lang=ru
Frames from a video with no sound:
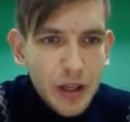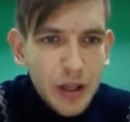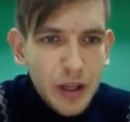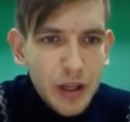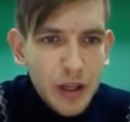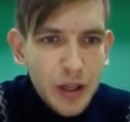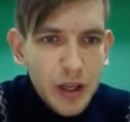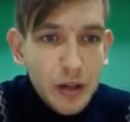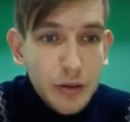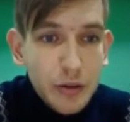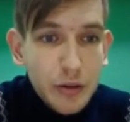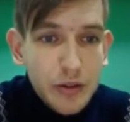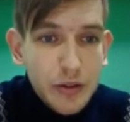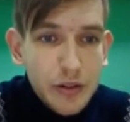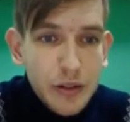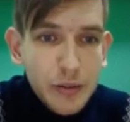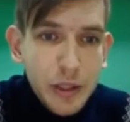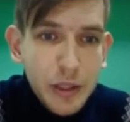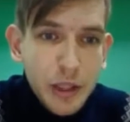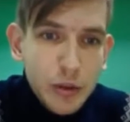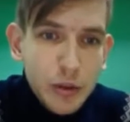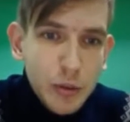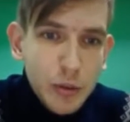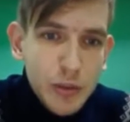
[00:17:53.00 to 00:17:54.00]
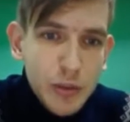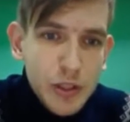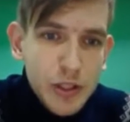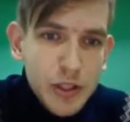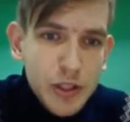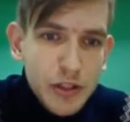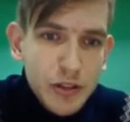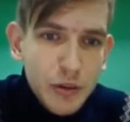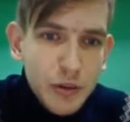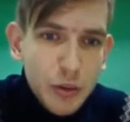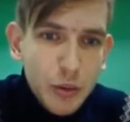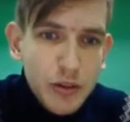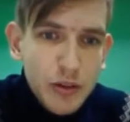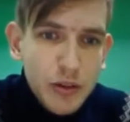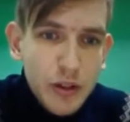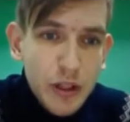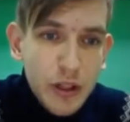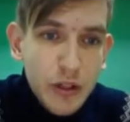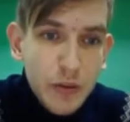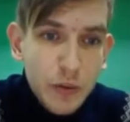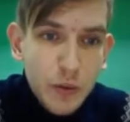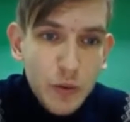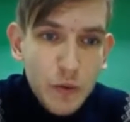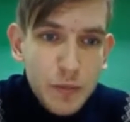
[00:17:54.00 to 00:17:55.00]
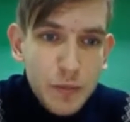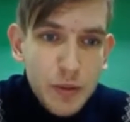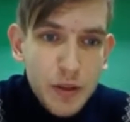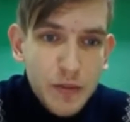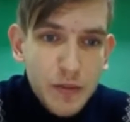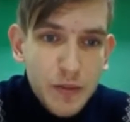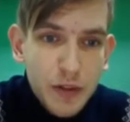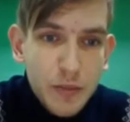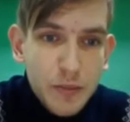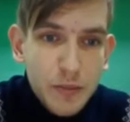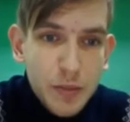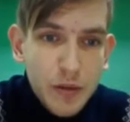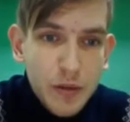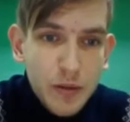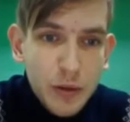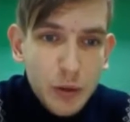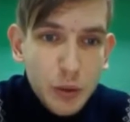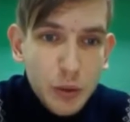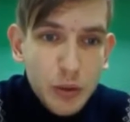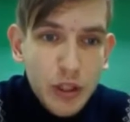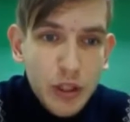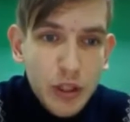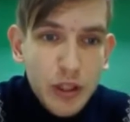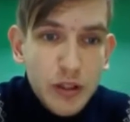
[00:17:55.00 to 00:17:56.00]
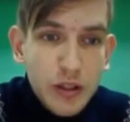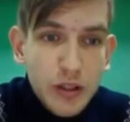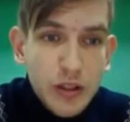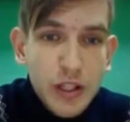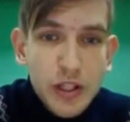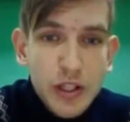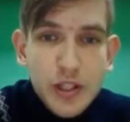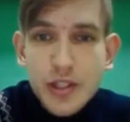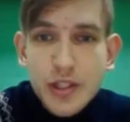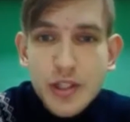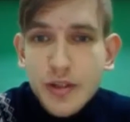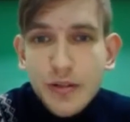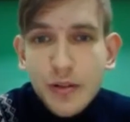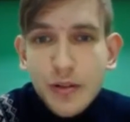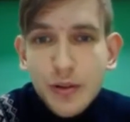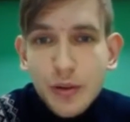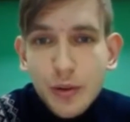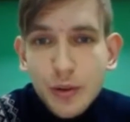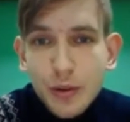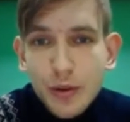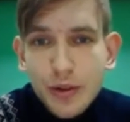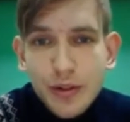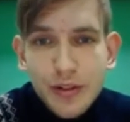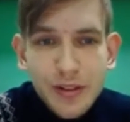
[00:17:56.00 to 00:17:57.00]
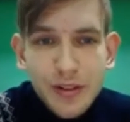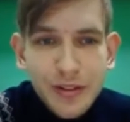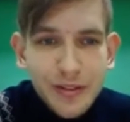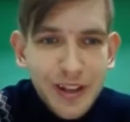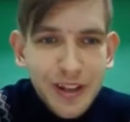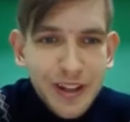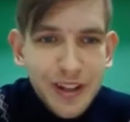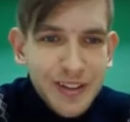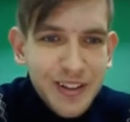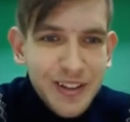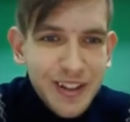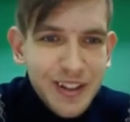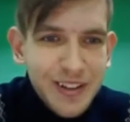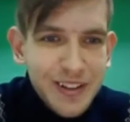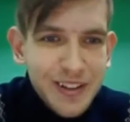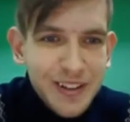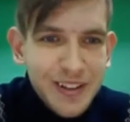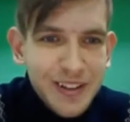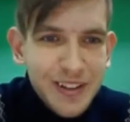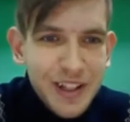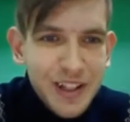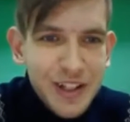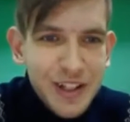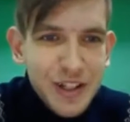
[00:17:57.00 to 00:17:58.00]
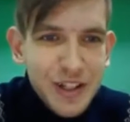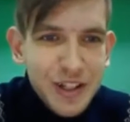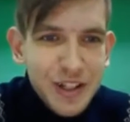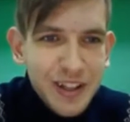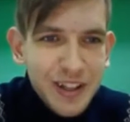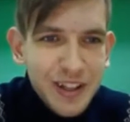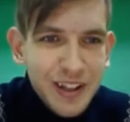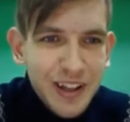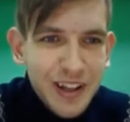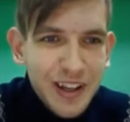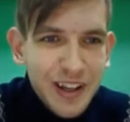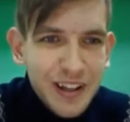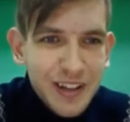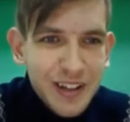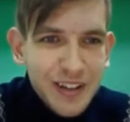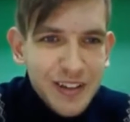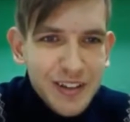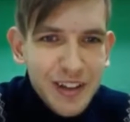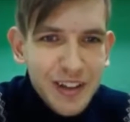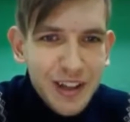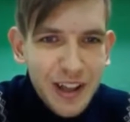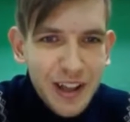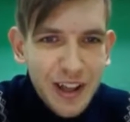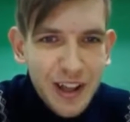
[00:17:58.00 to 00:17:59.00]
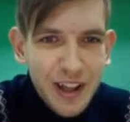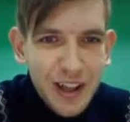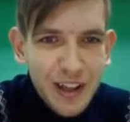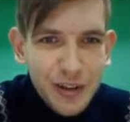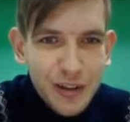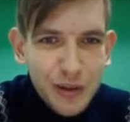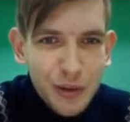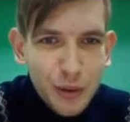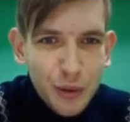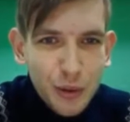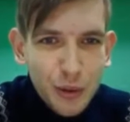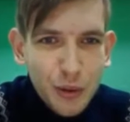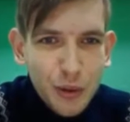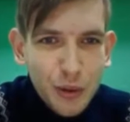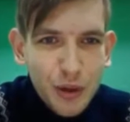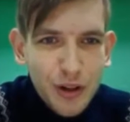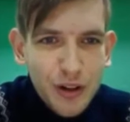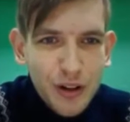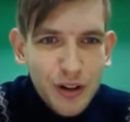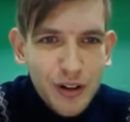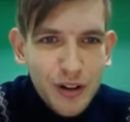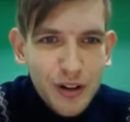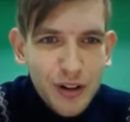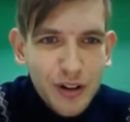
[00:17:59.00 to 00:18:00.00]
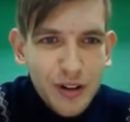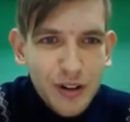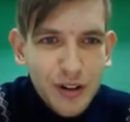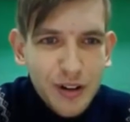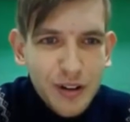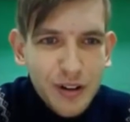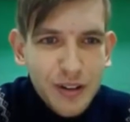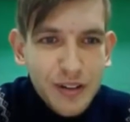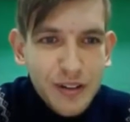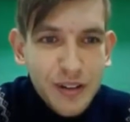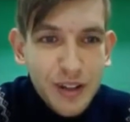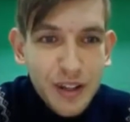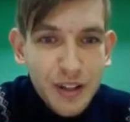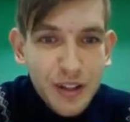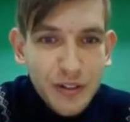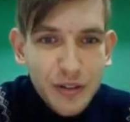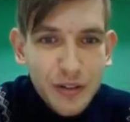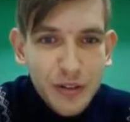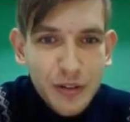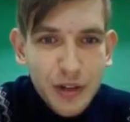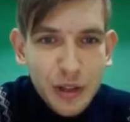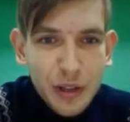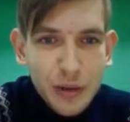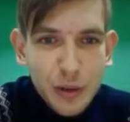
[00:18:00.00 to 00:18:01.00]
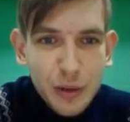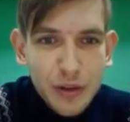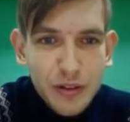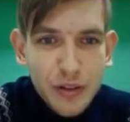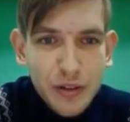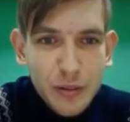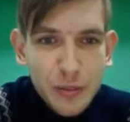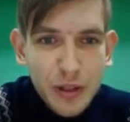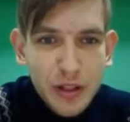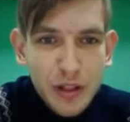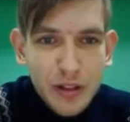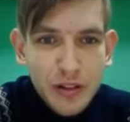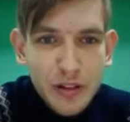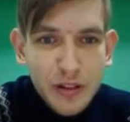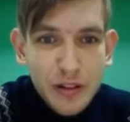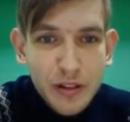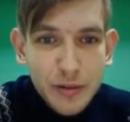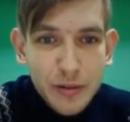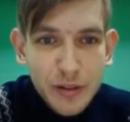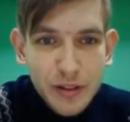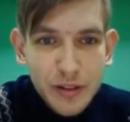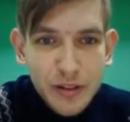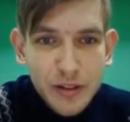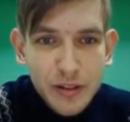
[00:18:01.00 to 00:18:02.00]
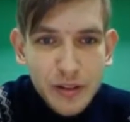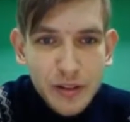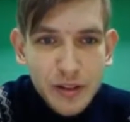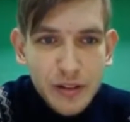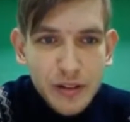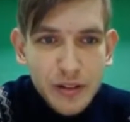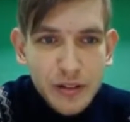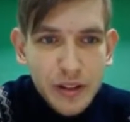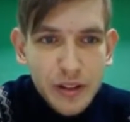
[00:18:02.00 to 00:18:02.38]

А вот знаменитую башкирскую деревню впервые проведут электричество. Но вот цивилизация дошла наконец-то до э, деревни, в которой снимались известные советские